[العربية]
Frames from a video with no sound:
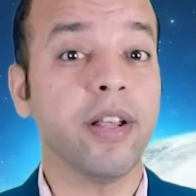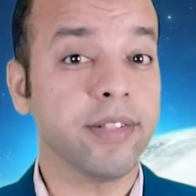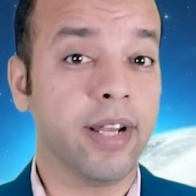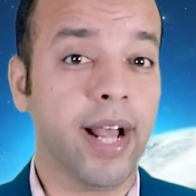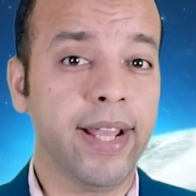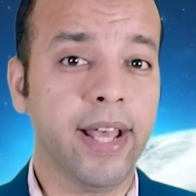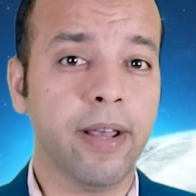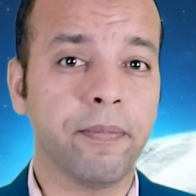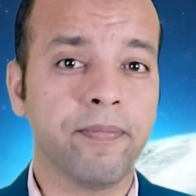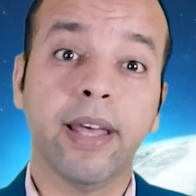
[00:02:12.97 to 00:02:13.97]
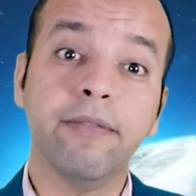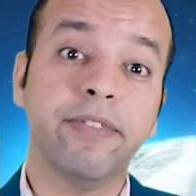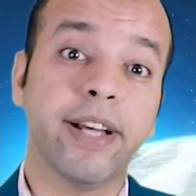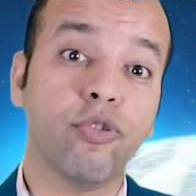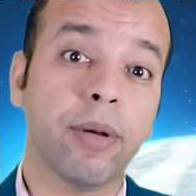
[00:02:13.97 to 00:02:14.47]
اصل الحياه كان
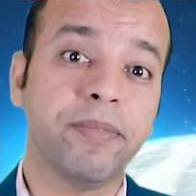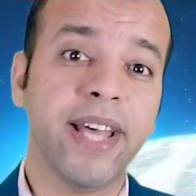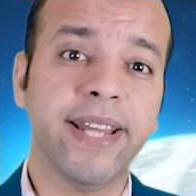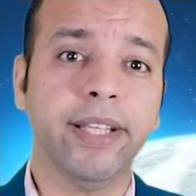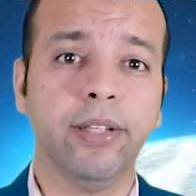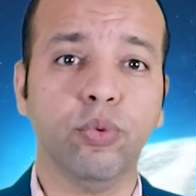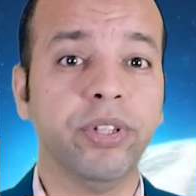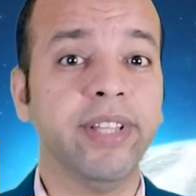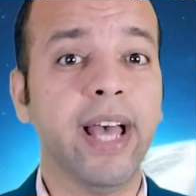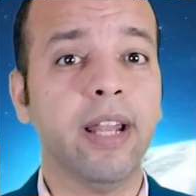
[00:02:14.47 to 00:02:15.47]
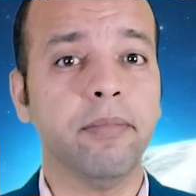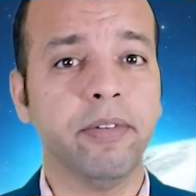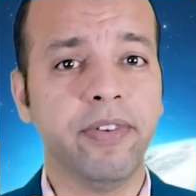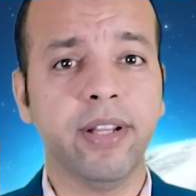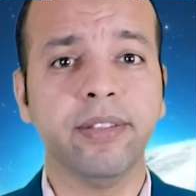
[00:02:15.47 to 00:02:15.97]
في كوكب تاني واتنقل
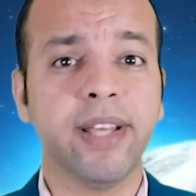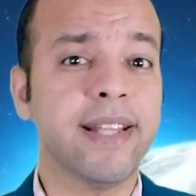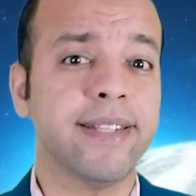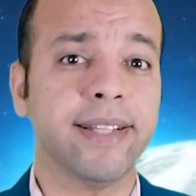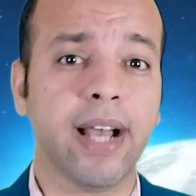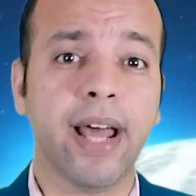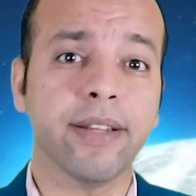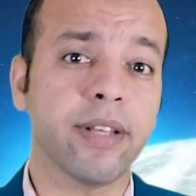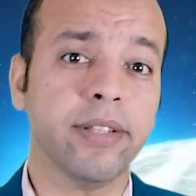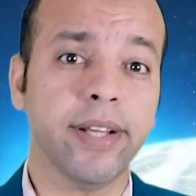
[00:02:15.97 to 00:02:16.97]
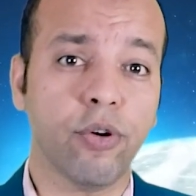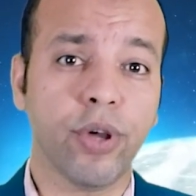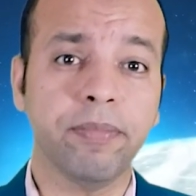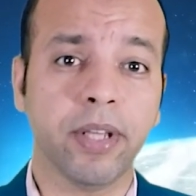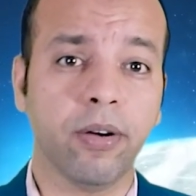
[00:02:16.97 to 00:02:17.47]
بفعل النيازك على سطح
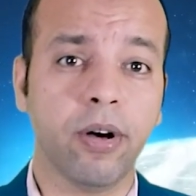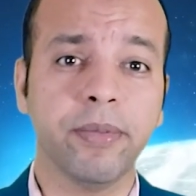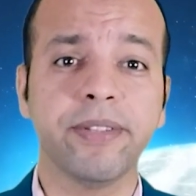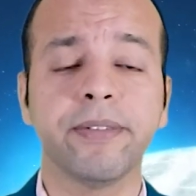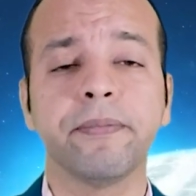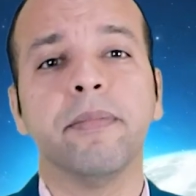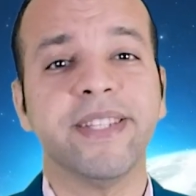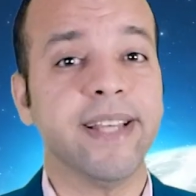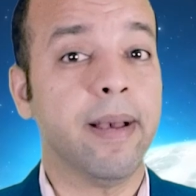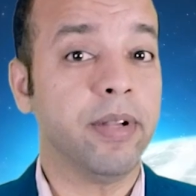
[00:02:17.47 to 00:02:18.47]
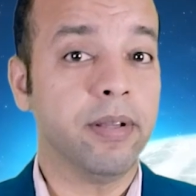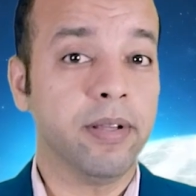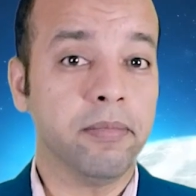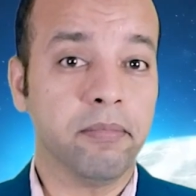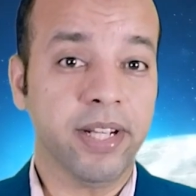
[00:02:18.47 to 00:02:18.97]
كوكبنا الغامض بس
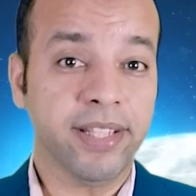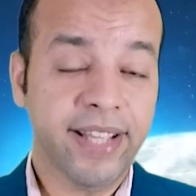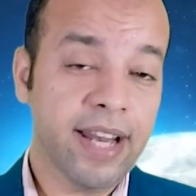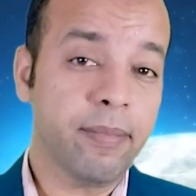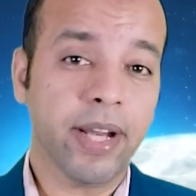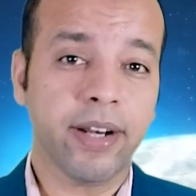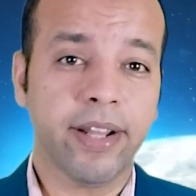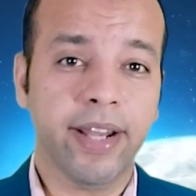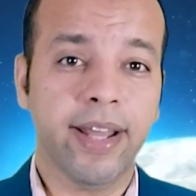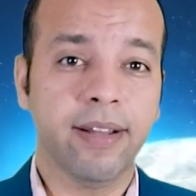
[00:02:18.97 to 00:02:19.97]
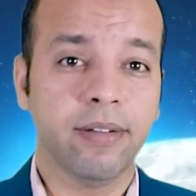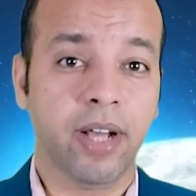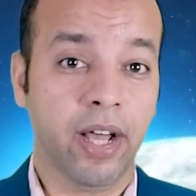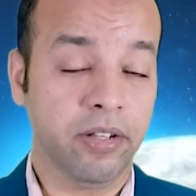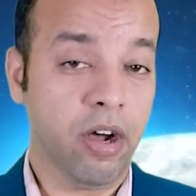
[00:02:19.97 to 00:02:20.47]
قبل ما نتكلم على الرحله
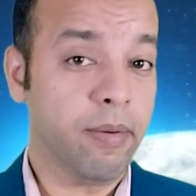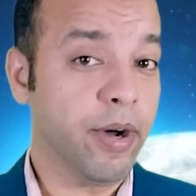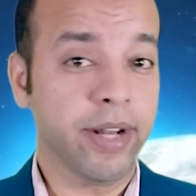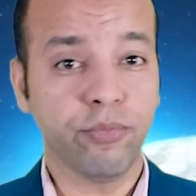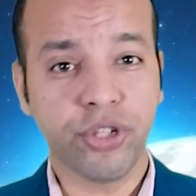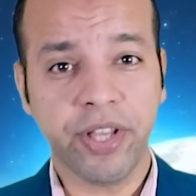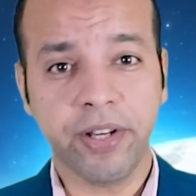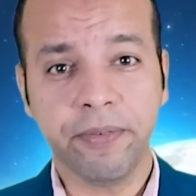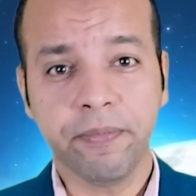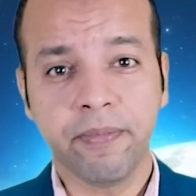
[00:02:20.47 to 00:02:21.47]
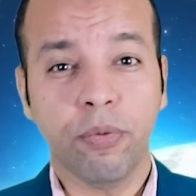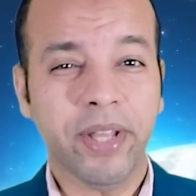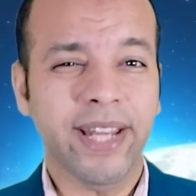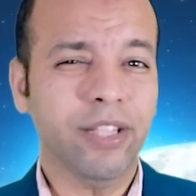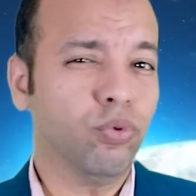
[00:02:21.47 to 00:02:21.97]
عن أقمار المشتري
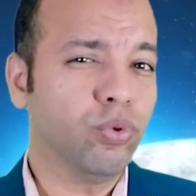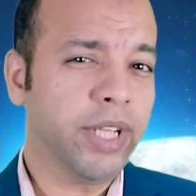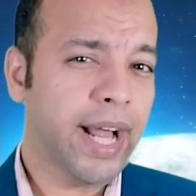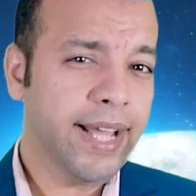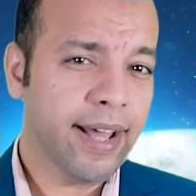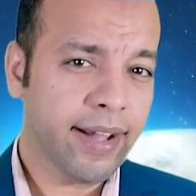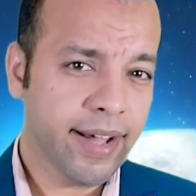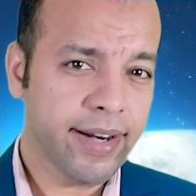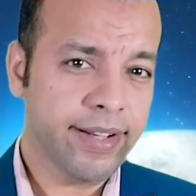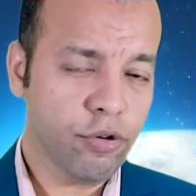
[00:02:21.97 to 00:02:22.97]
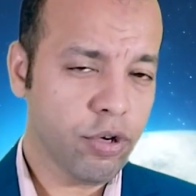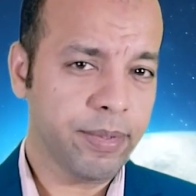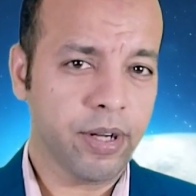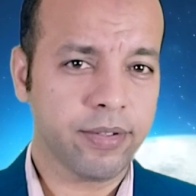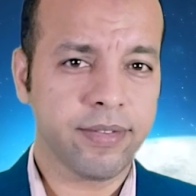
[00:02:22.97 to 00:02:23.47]
وإمكانية وجود حياة خارج كوكب
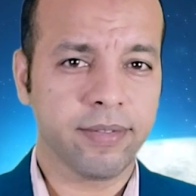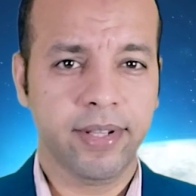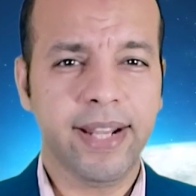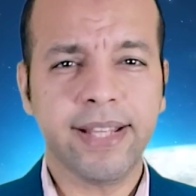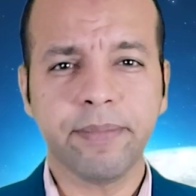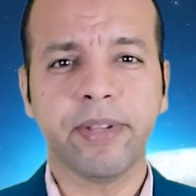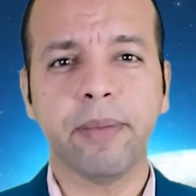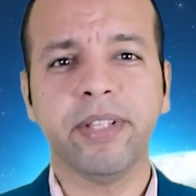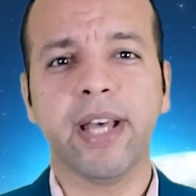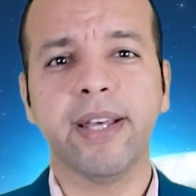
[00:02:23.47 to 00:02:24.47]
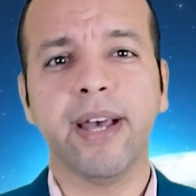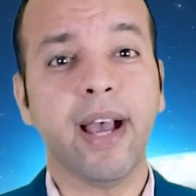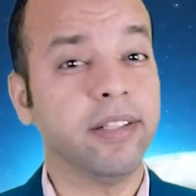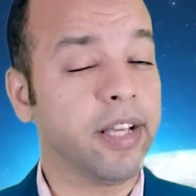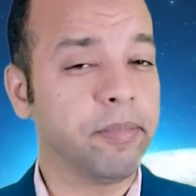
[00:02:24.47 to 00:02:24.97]
الأرض لازم كبداية
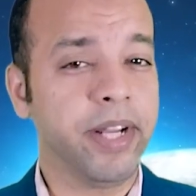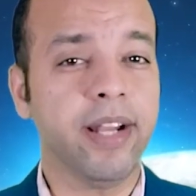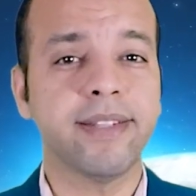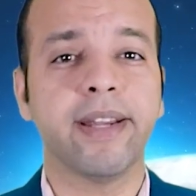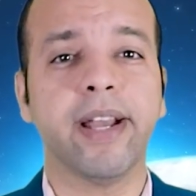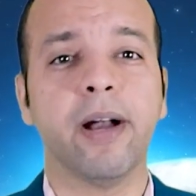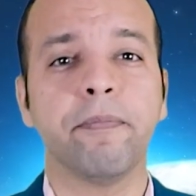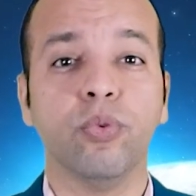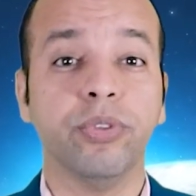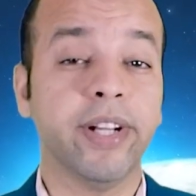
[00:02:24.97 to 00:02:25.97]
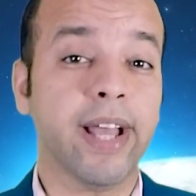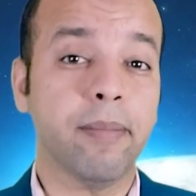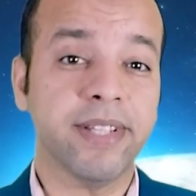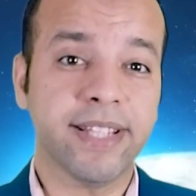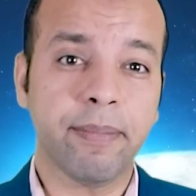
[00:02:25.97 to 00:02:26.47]
أخدك برحلة سريعة ونرجع
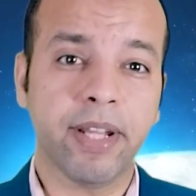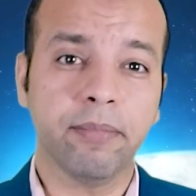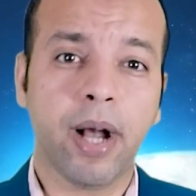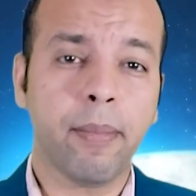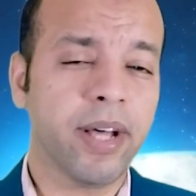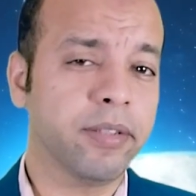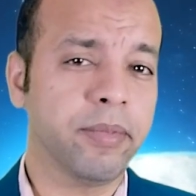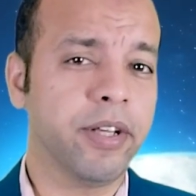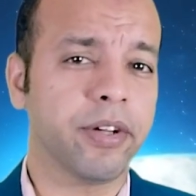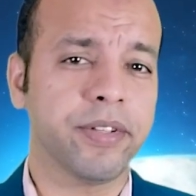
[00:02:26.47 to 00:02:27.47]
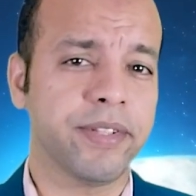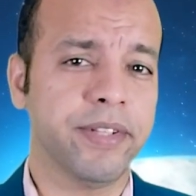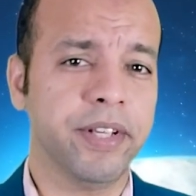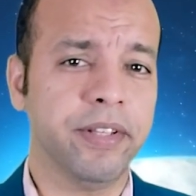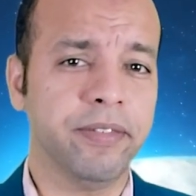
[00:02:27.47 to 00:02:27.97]
بالزمن مع بعض مليارات
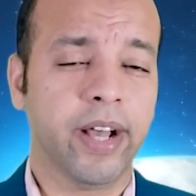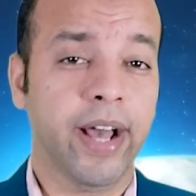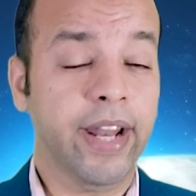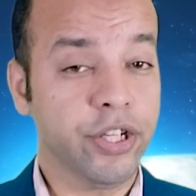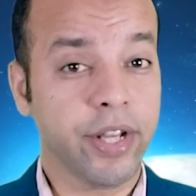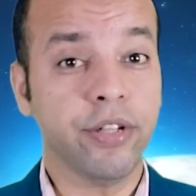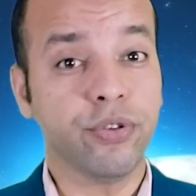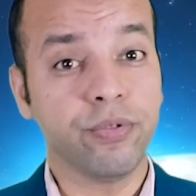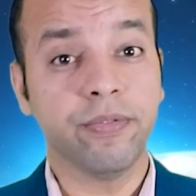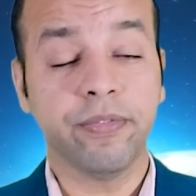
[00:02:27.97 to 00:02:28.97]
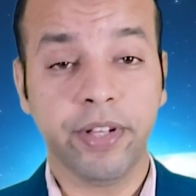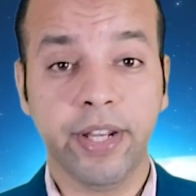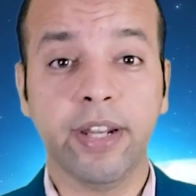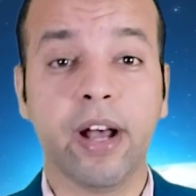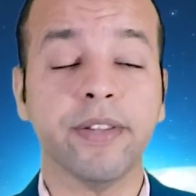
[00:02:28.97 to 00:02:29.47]
السنين علشان نشوف إيه
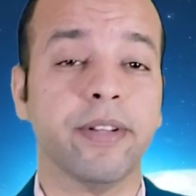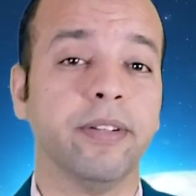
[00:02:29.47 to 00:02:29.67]
اللي حصل